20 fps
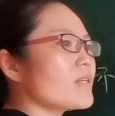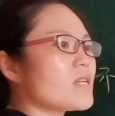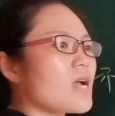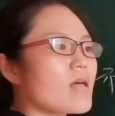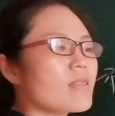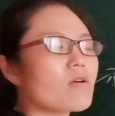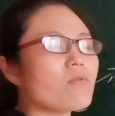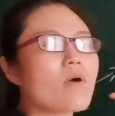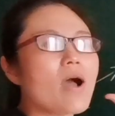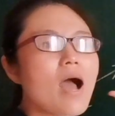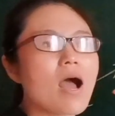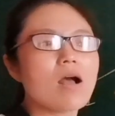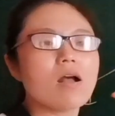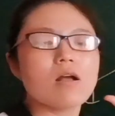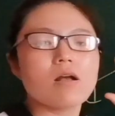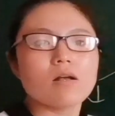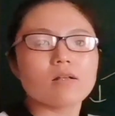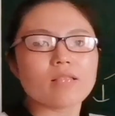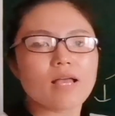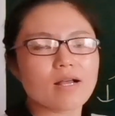长的话，
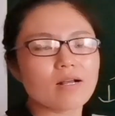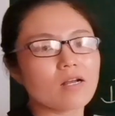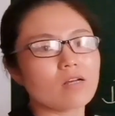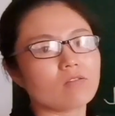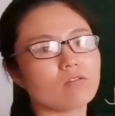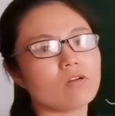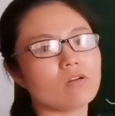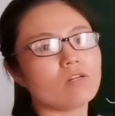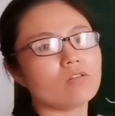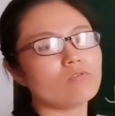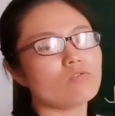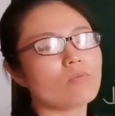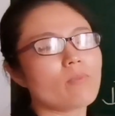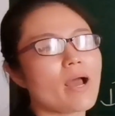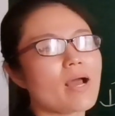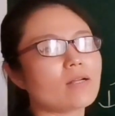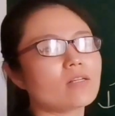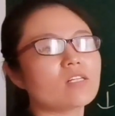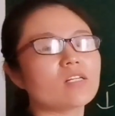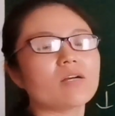它可能对
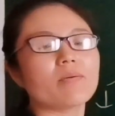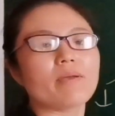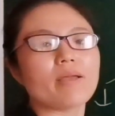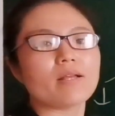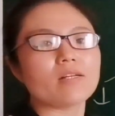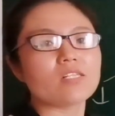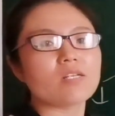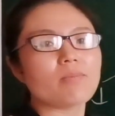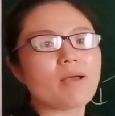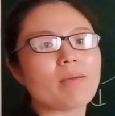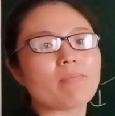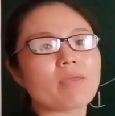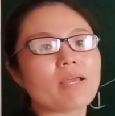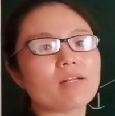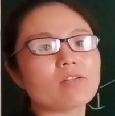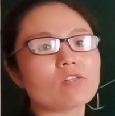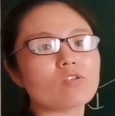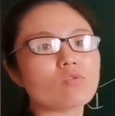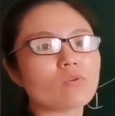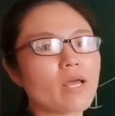吧？这个边这半
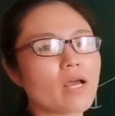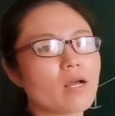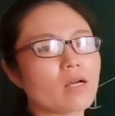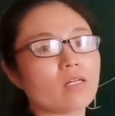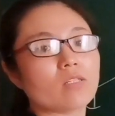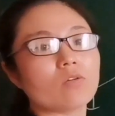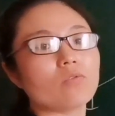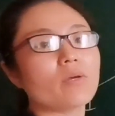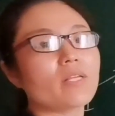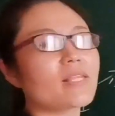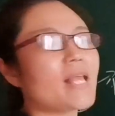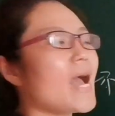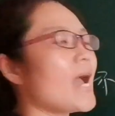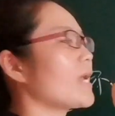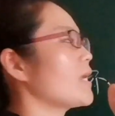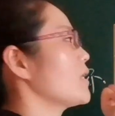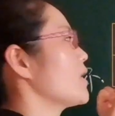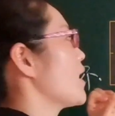边重量可能会大一